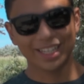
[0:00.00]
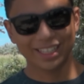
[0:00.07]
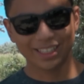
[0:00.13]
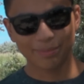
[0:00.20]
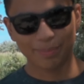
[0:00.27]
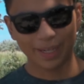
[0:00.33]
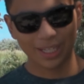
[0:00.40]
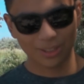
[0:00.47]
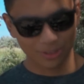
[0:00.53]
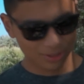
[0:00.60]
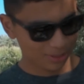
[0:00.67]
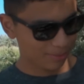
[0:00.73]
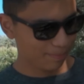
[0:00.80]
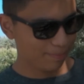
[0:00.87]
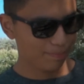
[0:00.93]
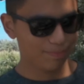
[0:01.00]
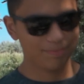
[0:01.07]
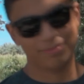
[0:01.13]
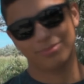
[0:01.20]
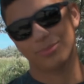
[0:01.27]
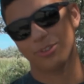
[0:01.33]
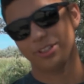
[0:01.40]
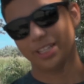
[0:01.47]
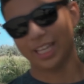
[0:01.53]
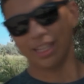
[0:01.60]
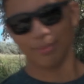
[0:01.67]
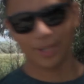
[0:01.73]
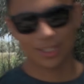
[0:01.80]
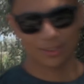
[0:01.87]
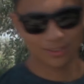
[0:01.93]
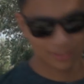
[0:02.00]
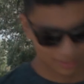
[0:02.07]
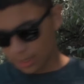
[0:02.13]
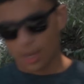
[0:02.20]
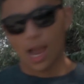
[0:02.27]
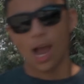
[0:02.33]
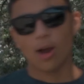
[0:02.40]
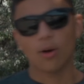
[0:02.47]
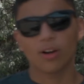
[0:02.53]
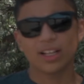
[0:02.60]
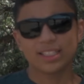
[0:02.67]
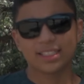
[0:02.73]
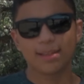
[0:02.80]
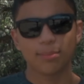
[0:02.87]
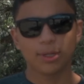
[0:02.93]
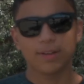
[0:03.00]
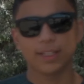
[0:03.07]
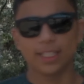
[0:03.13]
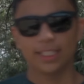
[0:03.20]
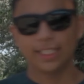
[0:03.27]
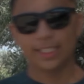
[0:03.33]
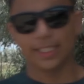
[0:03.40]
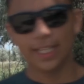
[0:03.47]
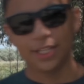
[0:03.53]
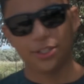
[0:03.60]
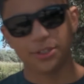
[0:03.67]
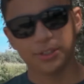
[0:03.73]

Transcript: tres disparos, no es nada malo. Ahora es tiempo de hablar del diseño.